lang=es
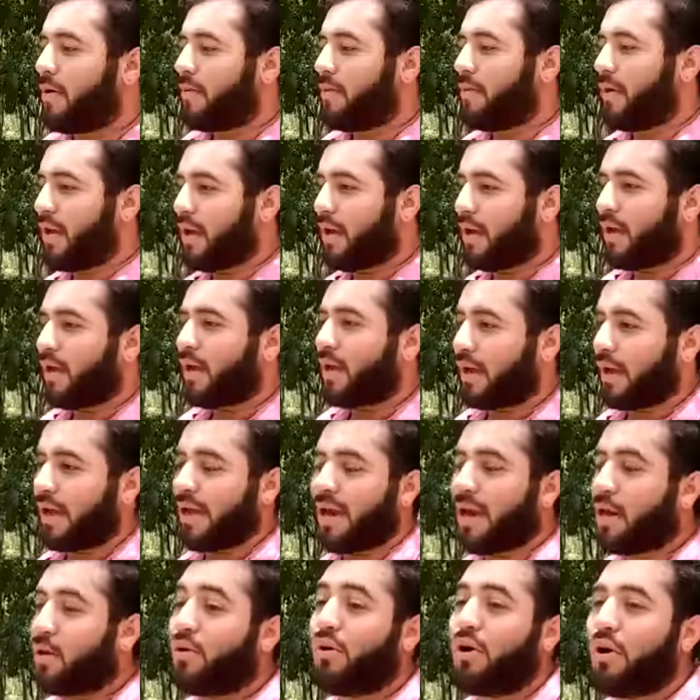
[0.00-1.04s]
vi que
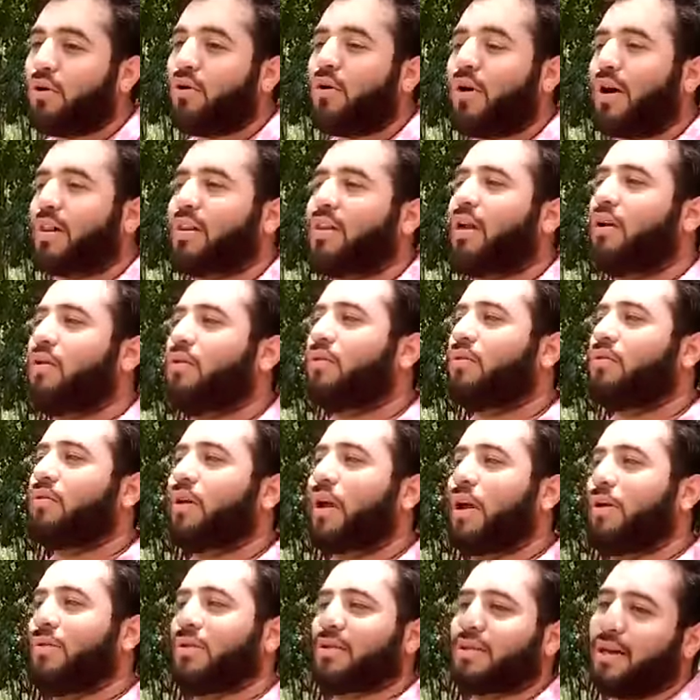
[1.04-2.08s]
era el único cartelón
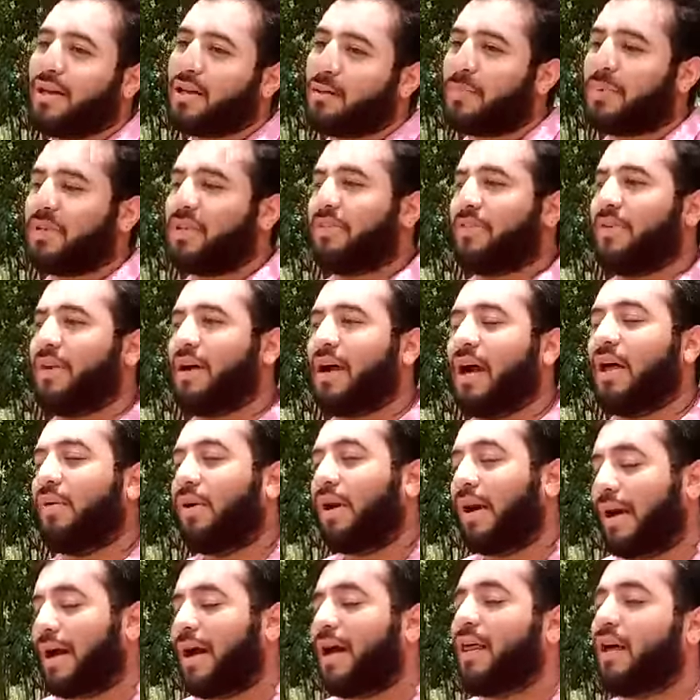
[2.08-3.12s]
que no estaba especificado
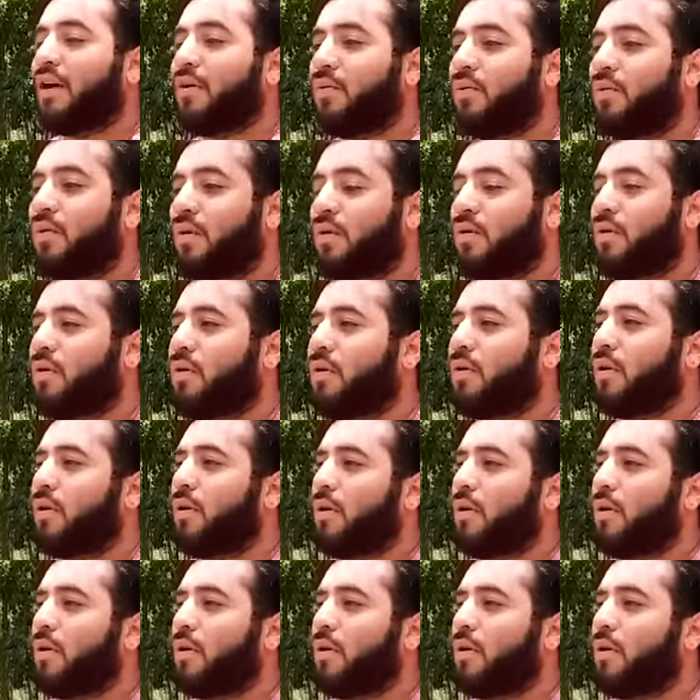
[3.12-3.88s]
el cada uno